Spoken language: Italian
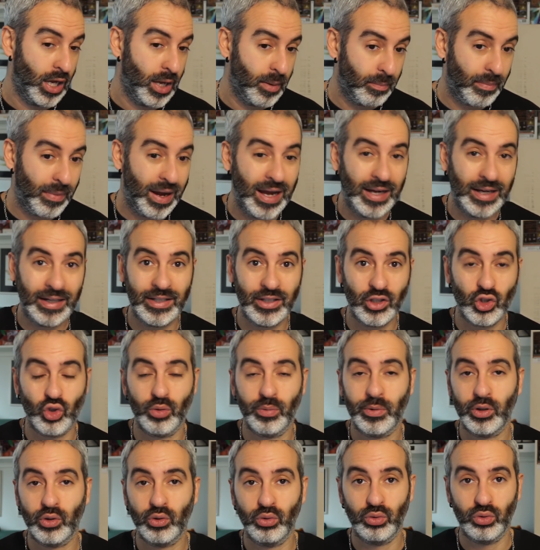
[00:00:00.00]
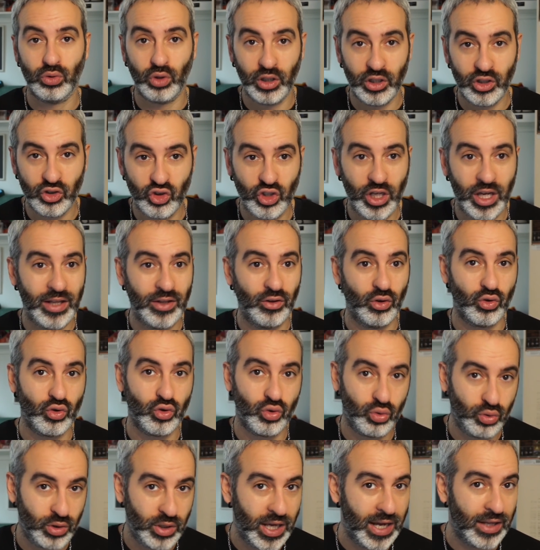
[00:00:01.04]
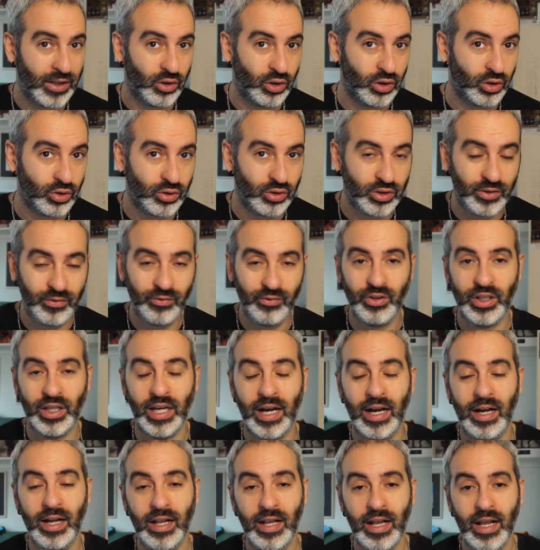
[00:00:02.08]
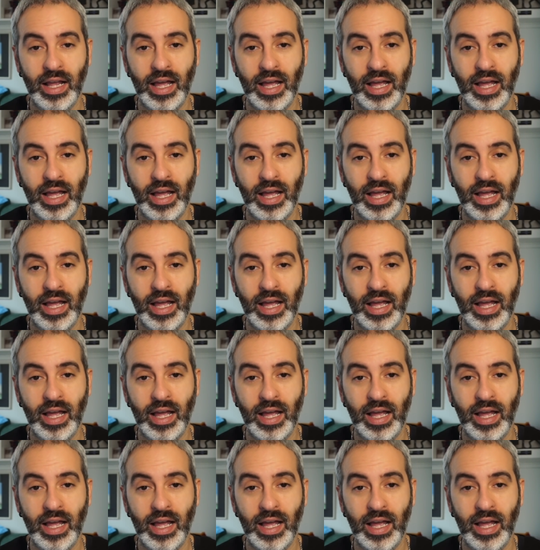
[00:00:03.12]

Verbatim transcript: ma anche e soprattutto leggendo, studiando e così via,